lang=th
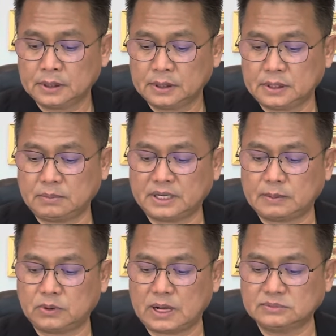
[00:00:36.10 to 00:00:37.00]
เครื่องประ
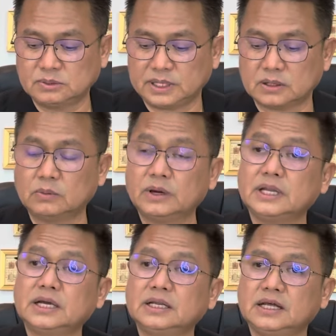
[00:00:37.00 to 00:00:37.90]
ดับความสำเร็จของวัน
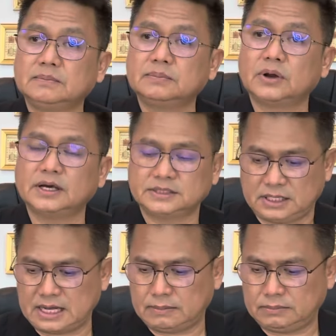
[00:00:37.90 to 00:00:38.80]
นี้คือนินพลอย
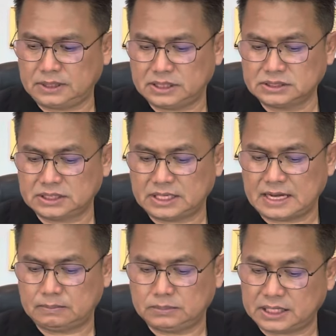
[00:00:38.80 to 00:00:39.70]
สีดำหินสี
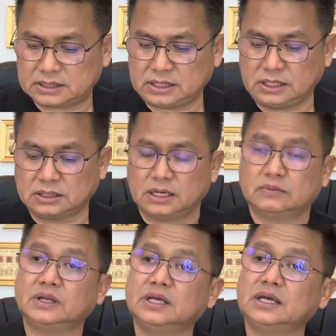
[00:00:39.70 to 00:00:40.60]
ดำ เด็กที่เกิด
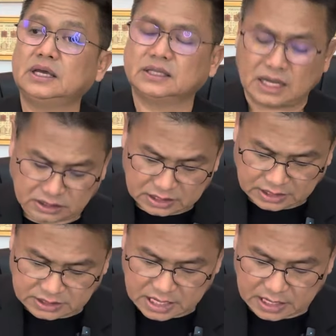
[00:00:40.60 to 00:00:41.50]
วันนี้ ทั้งหญิง
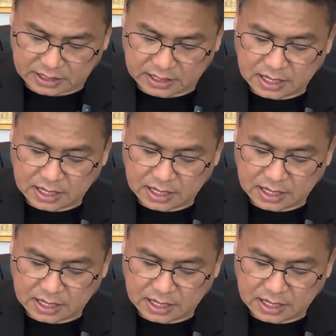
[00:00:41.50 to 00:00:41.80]
และชาย